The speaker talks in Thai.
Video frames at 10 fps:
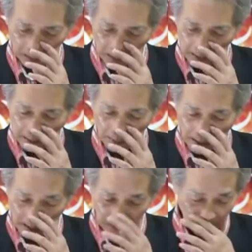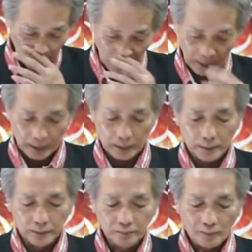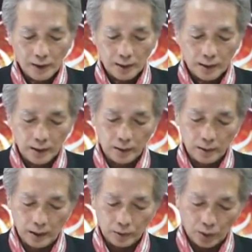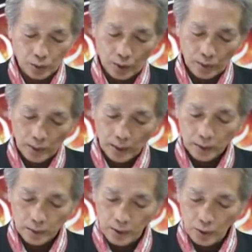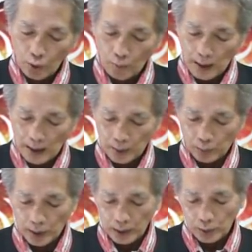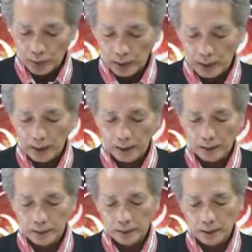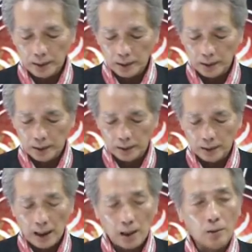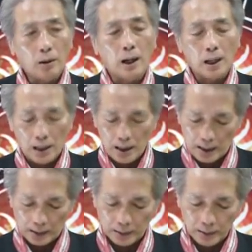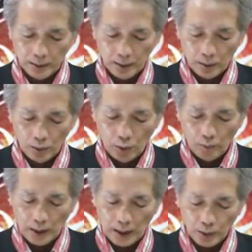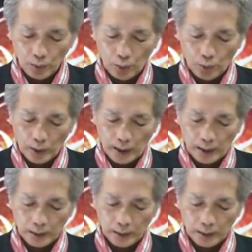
ที่สำคัญอีกดวงหนึ่ง ซึ่งอีกสองดวง ซึ่งลงมาอยู่ณจุดนี้คือดาวอังคาร ลงมาอยู่ใน